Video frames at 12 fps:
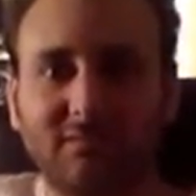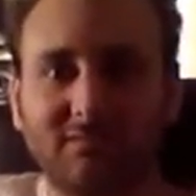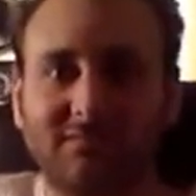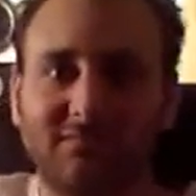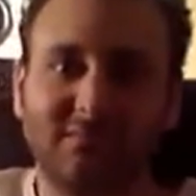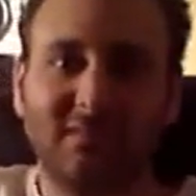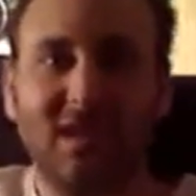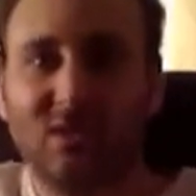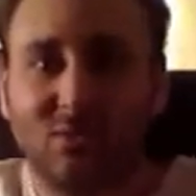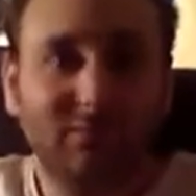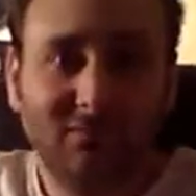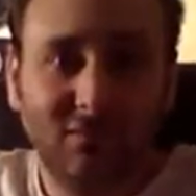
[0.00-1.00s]
doum,
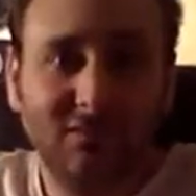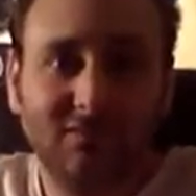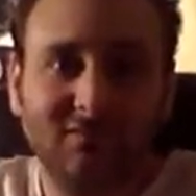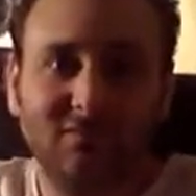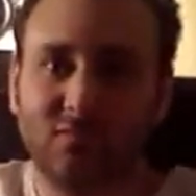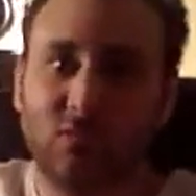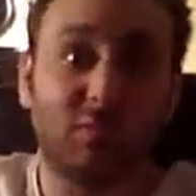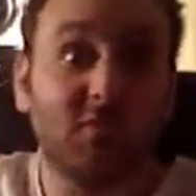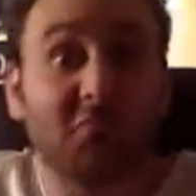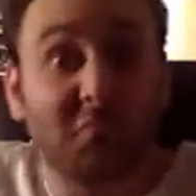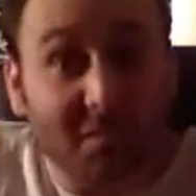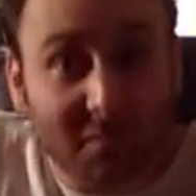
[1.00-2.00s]
doum, Je
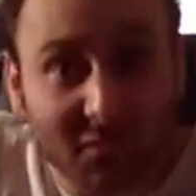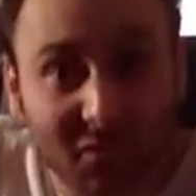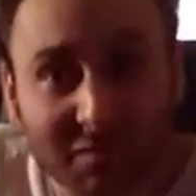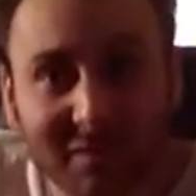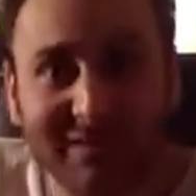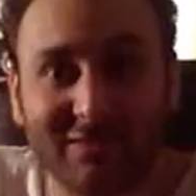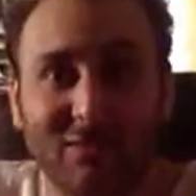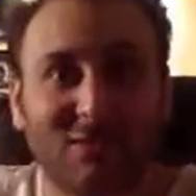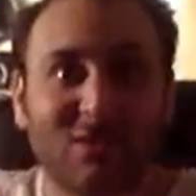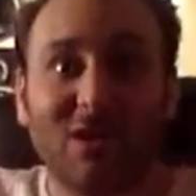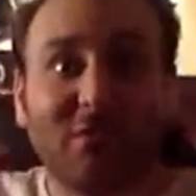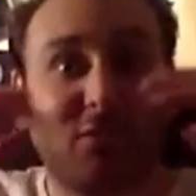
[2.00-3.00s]
peut-être pas les bonnes notes,
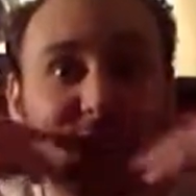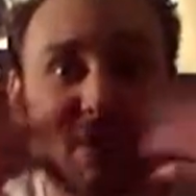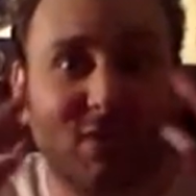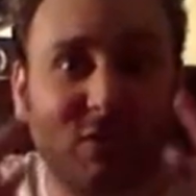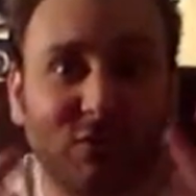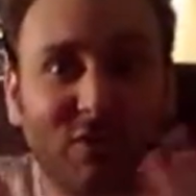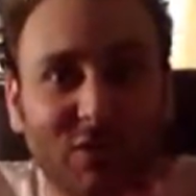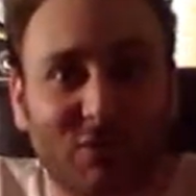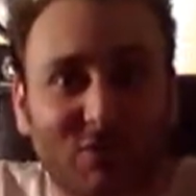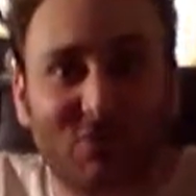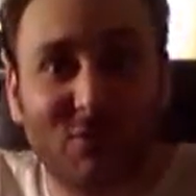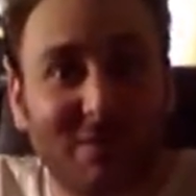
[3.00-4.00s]
mais je, ne suis pas
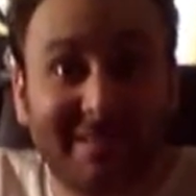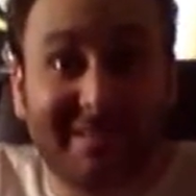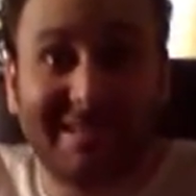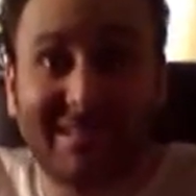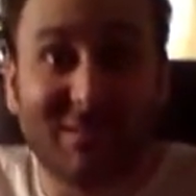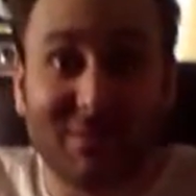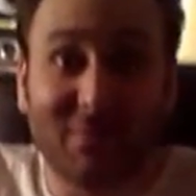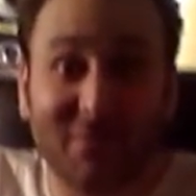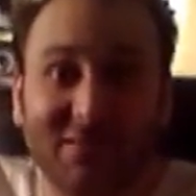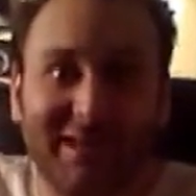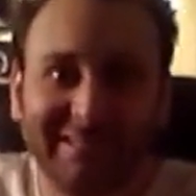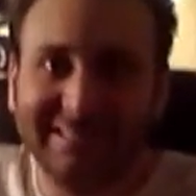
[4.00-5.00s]
chanteur, je suis juste bassiste, je
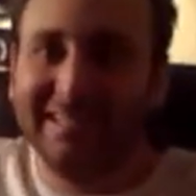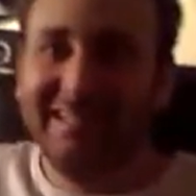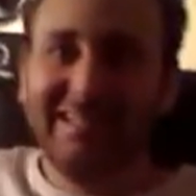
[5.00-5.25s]
sais pas faire.